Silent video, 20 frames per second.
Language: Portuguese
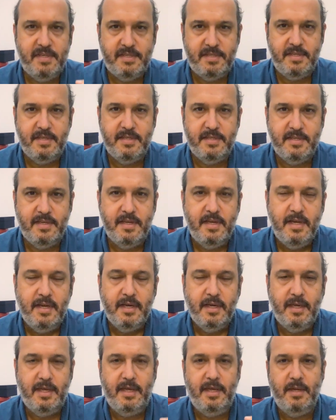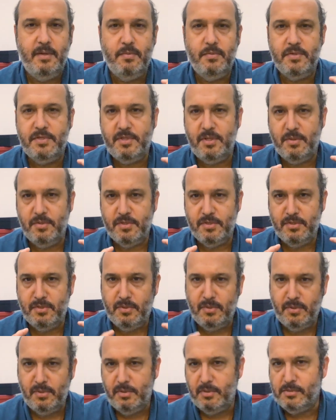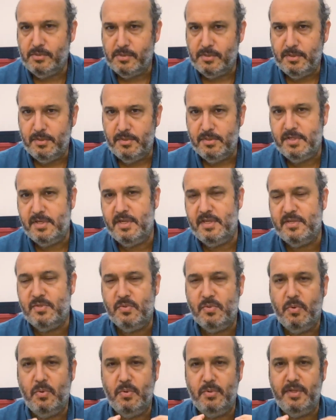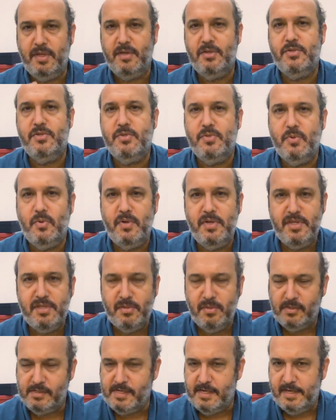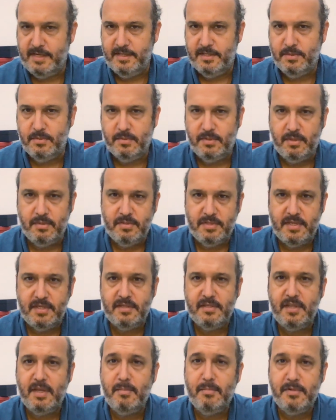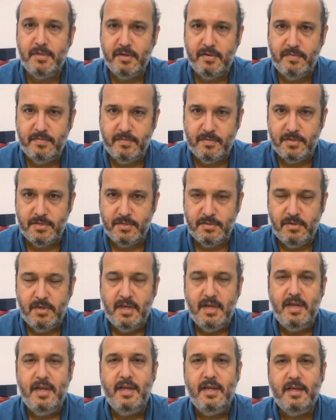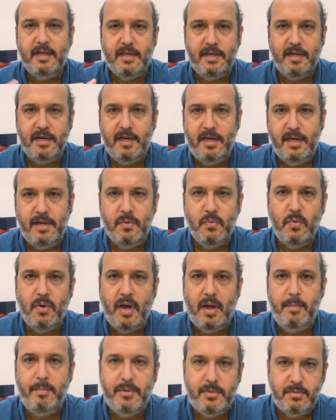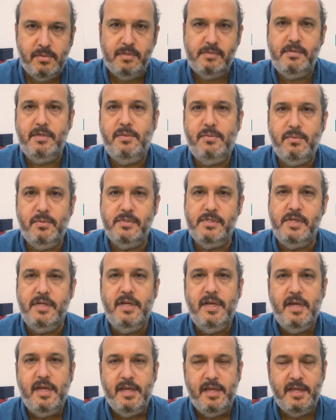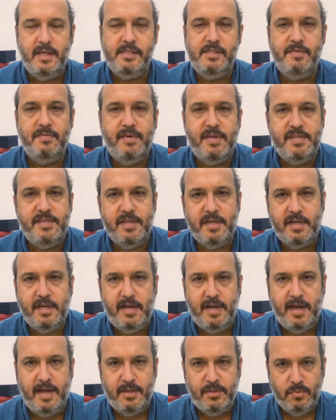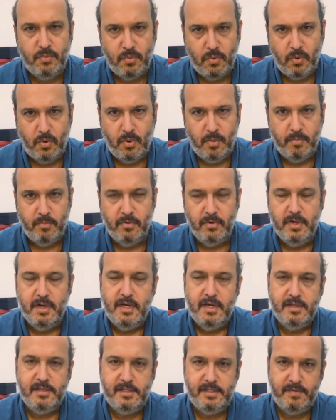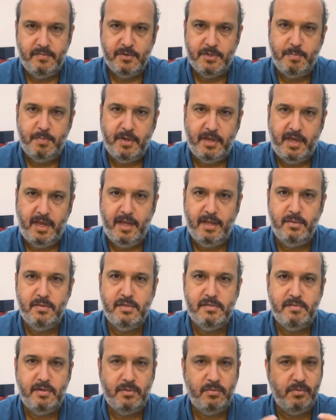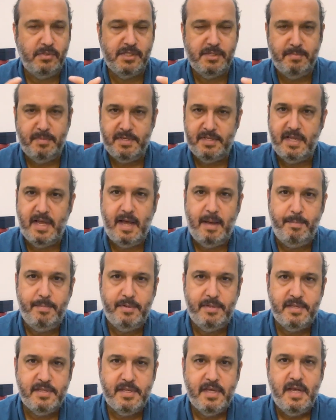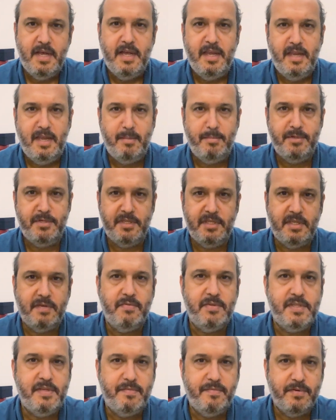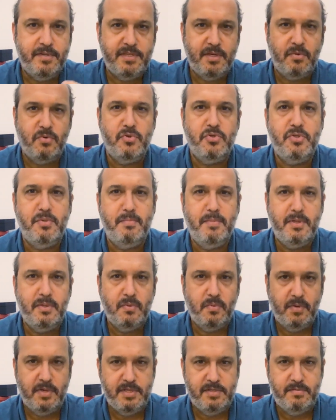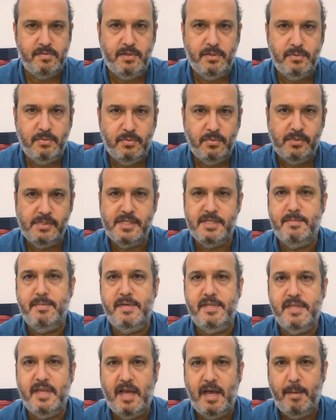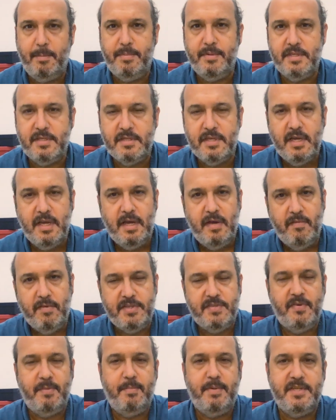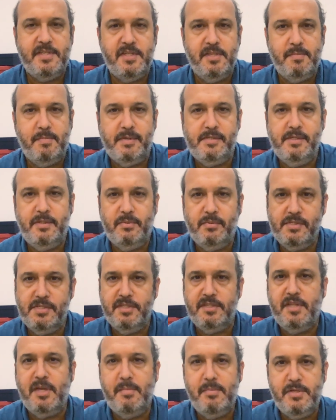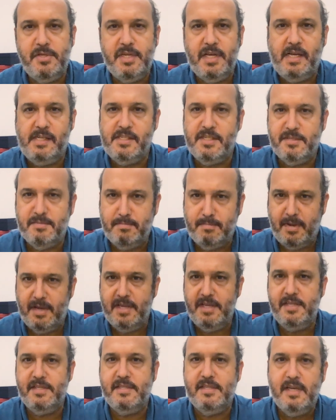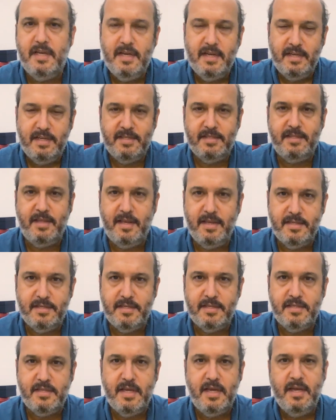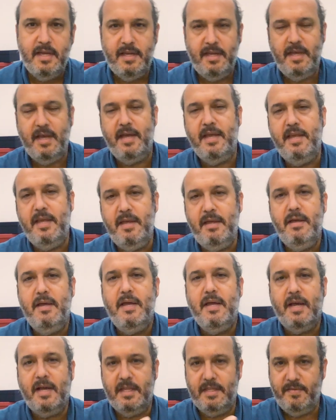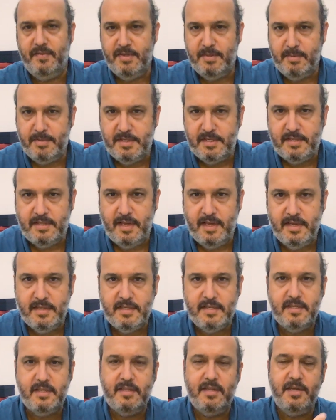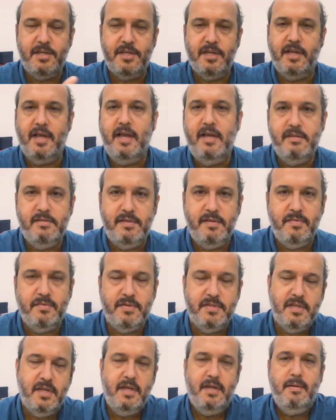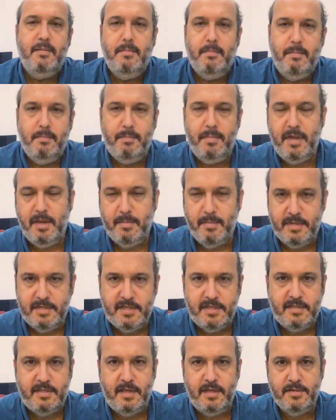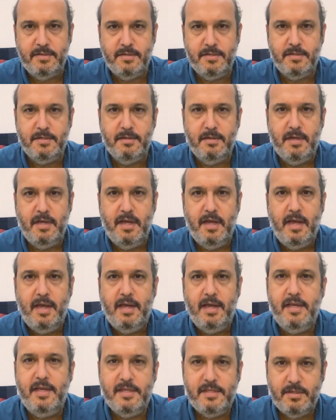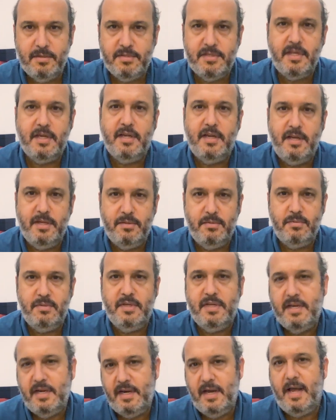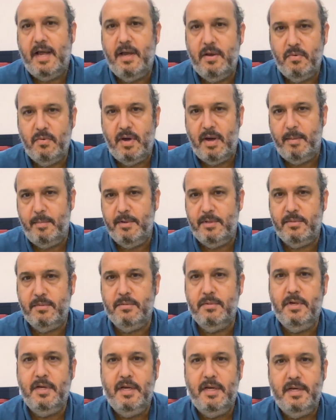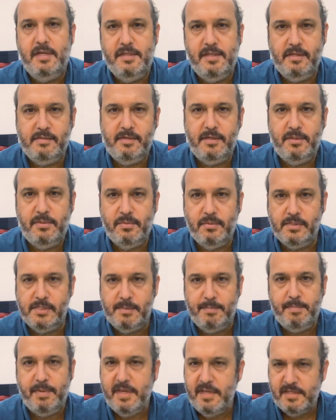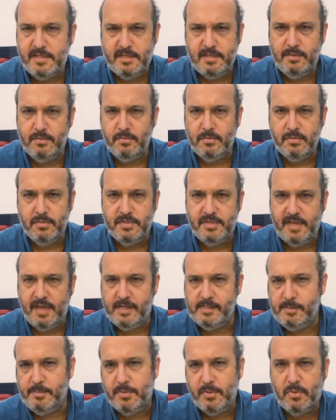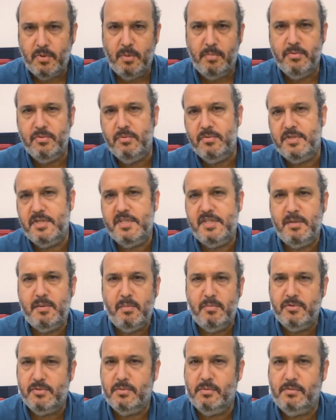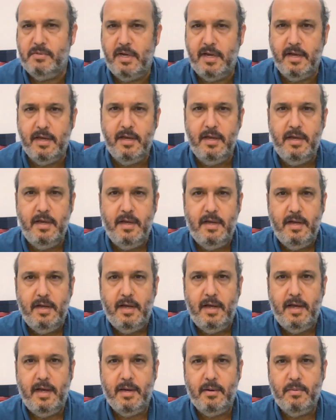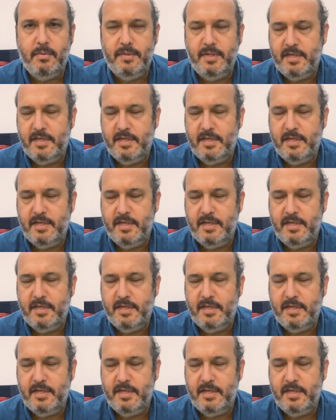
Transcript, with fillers: precisa que os teus neurônios, que as conexões neurais do teu sistema nervoso criem o hábito de leitura. E ele vai ser criado como? Livros pequenos, leituras mais rápidas, e à medida que você for se acostumando com as leituras mais rápidas, você vai passando para leituras intermediárias mais extensas, e aí cada vez mais extensas até chegar em livros bem mais extensos. Esse é o segredo de criar o hábito da leitura. Pense no cérebro como um sistema muscular. A